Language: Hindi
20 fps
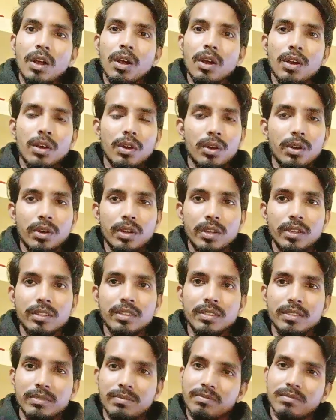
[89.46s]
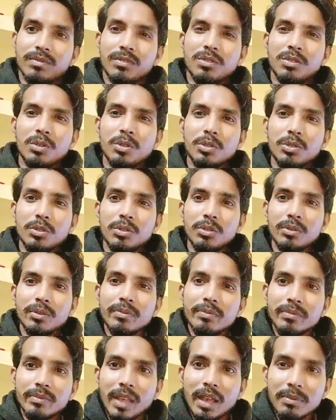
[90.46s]
और दोस्तों
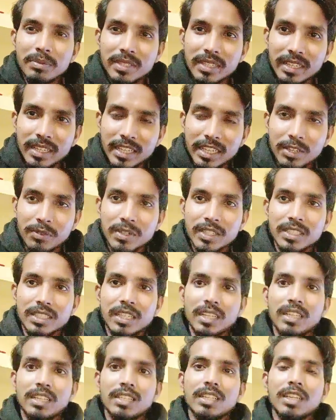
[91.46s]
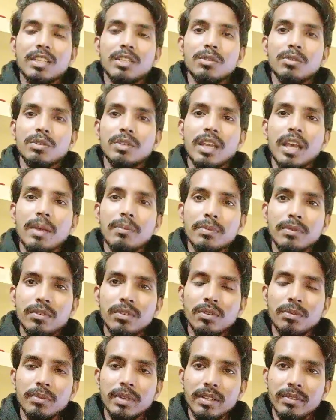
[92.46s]
आपसे एक रिक्वेस्ट करना चाहता हूँ कि
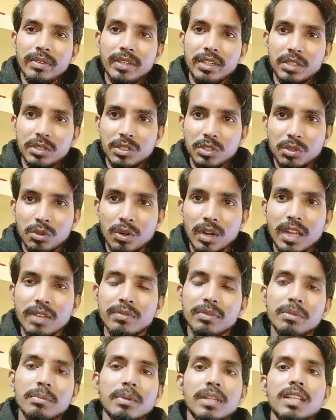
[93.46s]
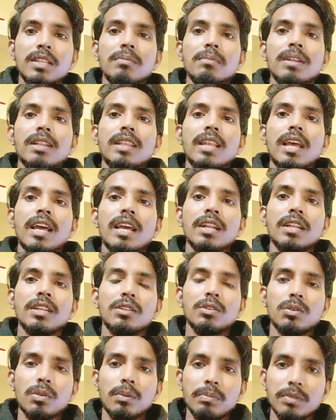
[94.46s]
आपको मेरी वीडियो से थोड़ा भी मदद मिलता है ना तो
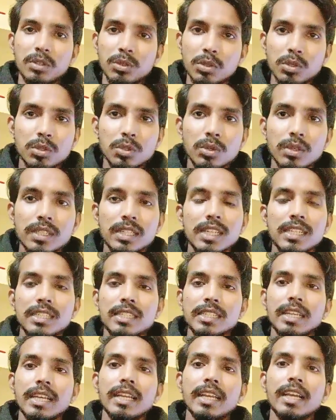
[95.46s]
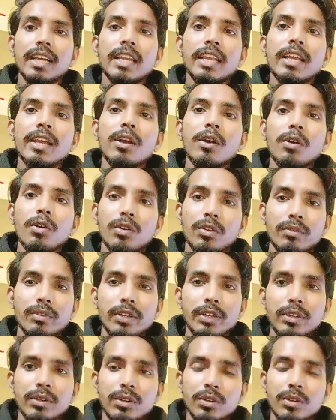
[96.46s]
अपने दोस्तों के साथ शेयर करें और
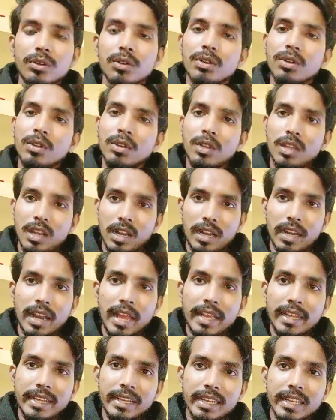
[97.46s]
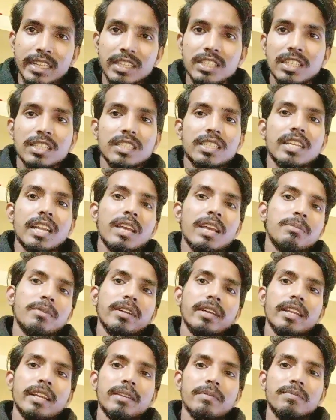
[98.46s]
वीडियो को लाइक करें सब्सक्राइब
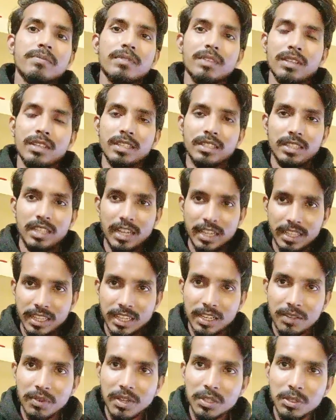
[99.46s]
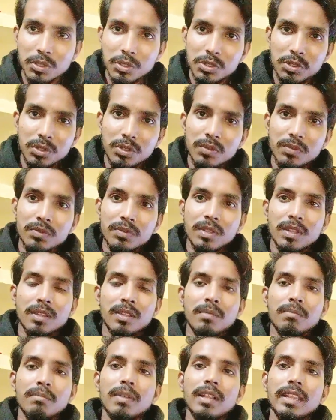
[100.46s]
करें चलिए धन्यवाद दोस्तों
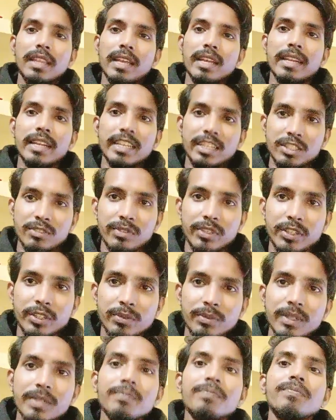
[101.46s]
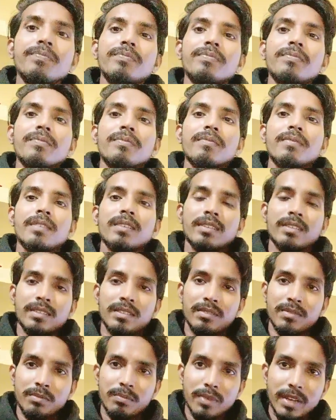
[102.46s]
मिलते हैं नेक्स्ट वीडियो में
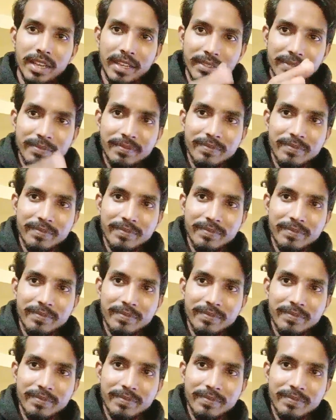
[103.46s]
बाय